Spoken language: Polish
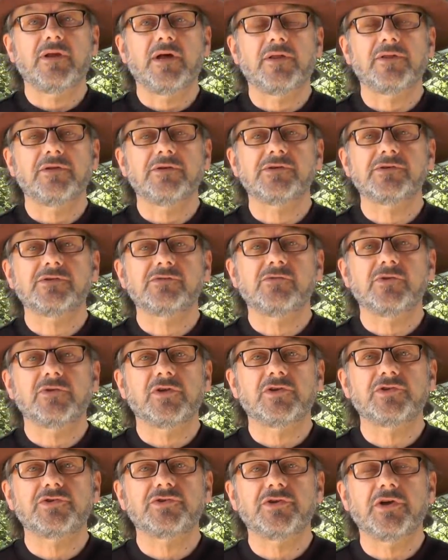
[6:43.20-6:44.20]
plany
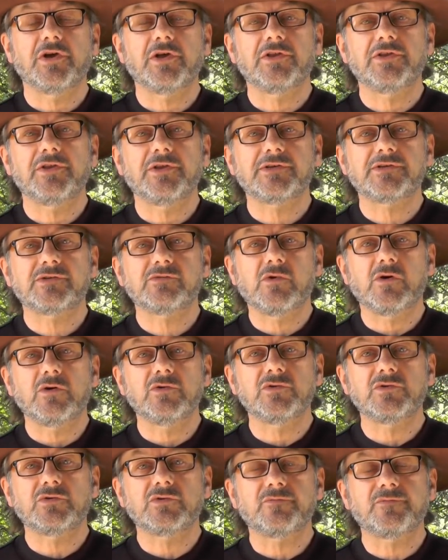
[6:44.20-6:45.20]
słoneczne na
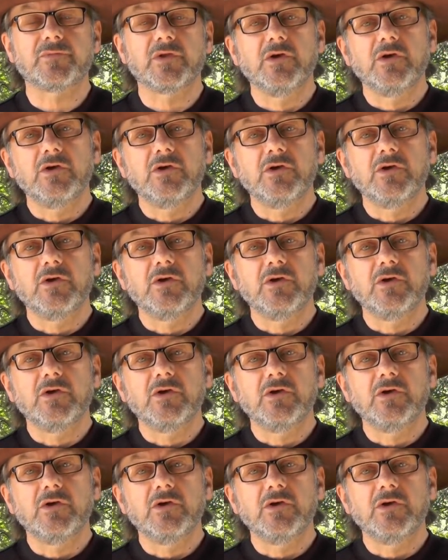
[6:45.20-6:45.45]
Słońcu.